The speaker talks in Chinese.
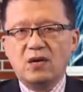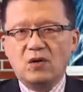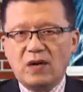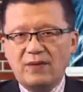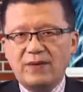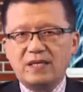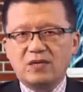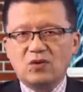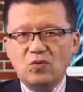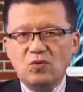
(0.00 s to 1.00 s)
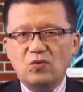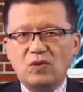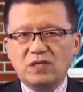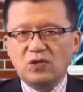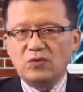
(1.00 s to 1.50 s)
华为呢通
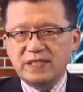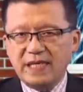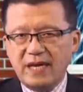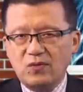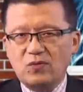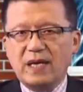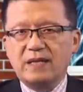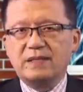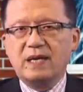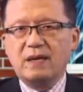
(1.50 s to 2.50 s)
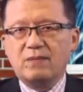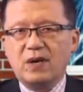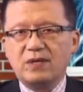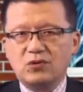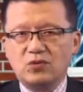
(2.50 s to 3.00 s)
过受监管的
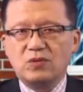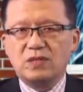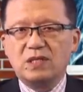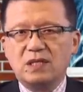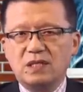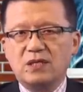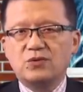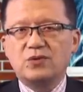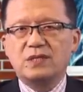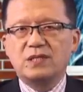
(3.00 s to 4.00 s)
贸易组织和程序，